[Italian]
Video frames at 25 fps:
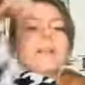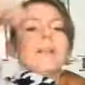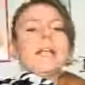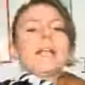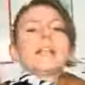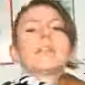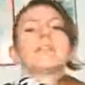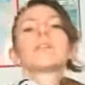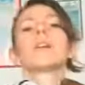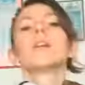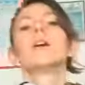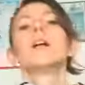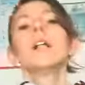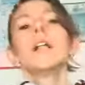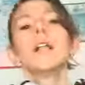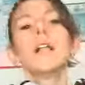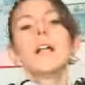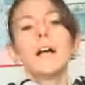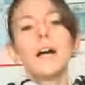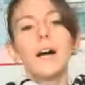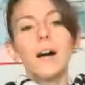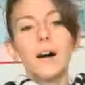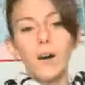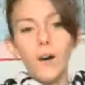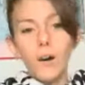dentro,
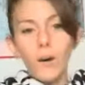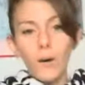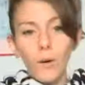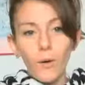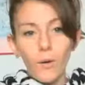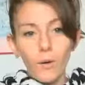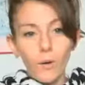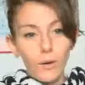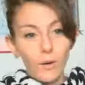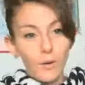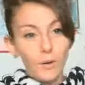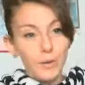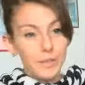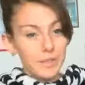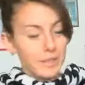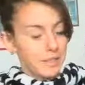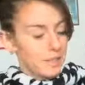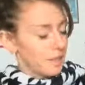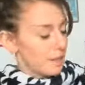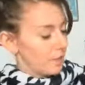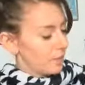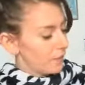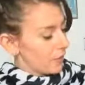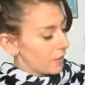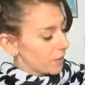o, eh, o
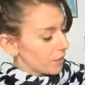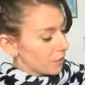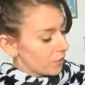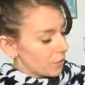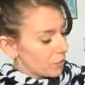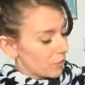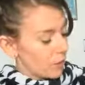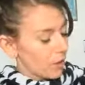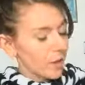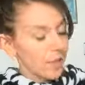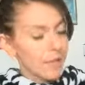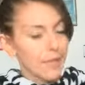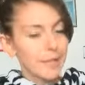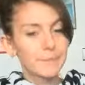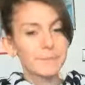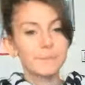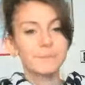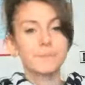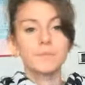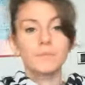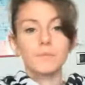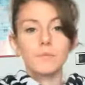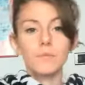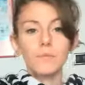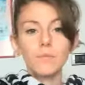in
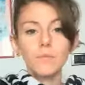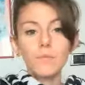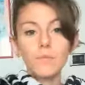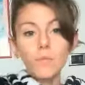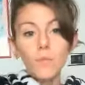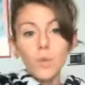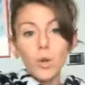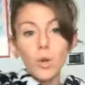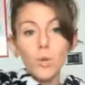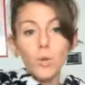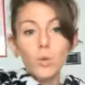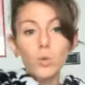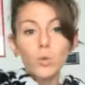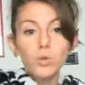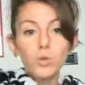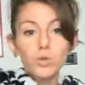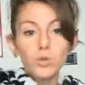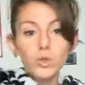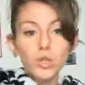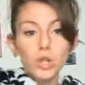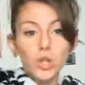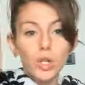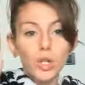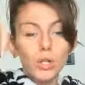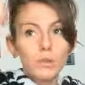versione
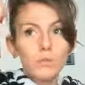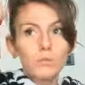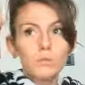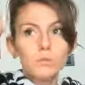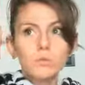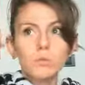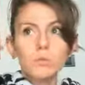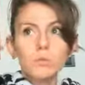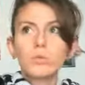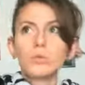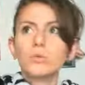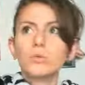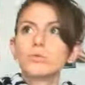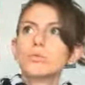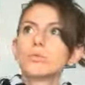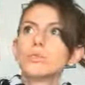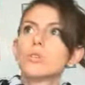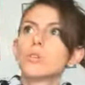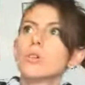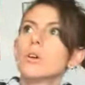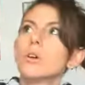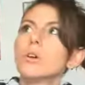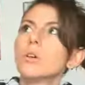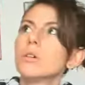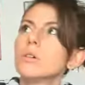cuccio,
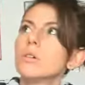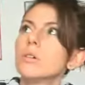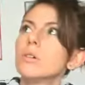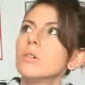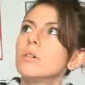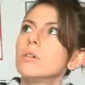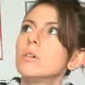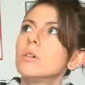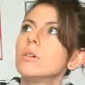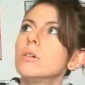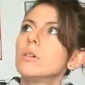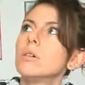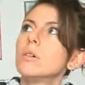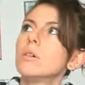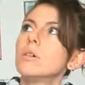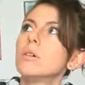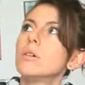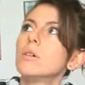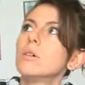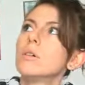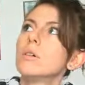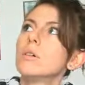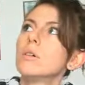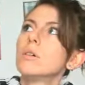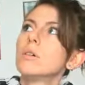cucciolo?
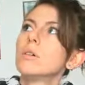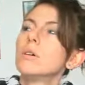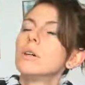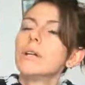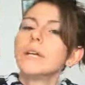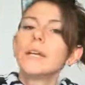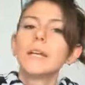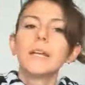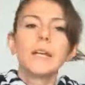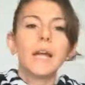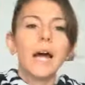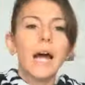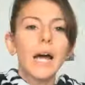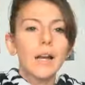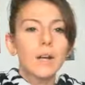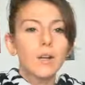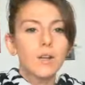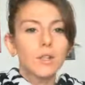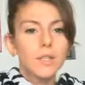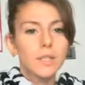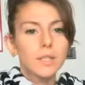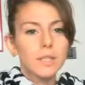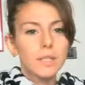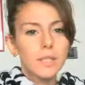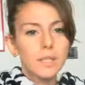Il
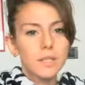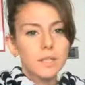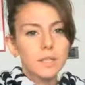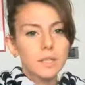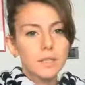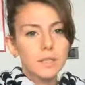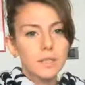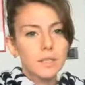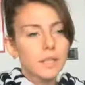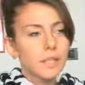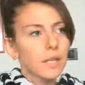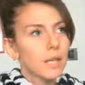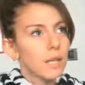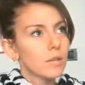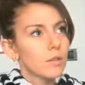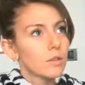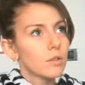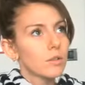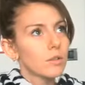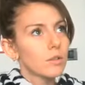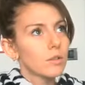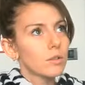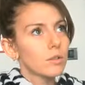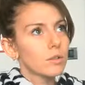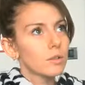nano, il
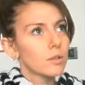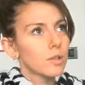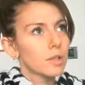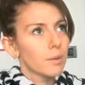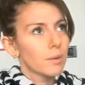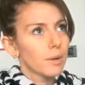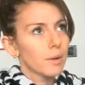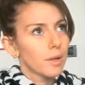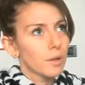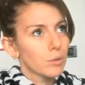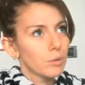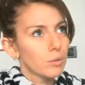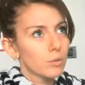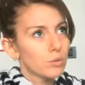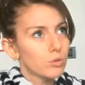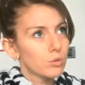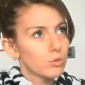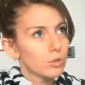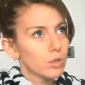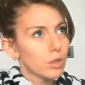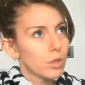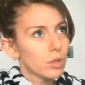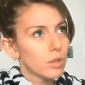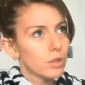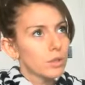nano si chiama
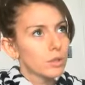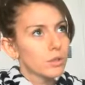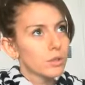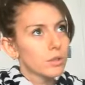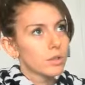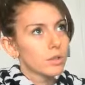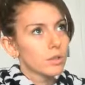cucciolo?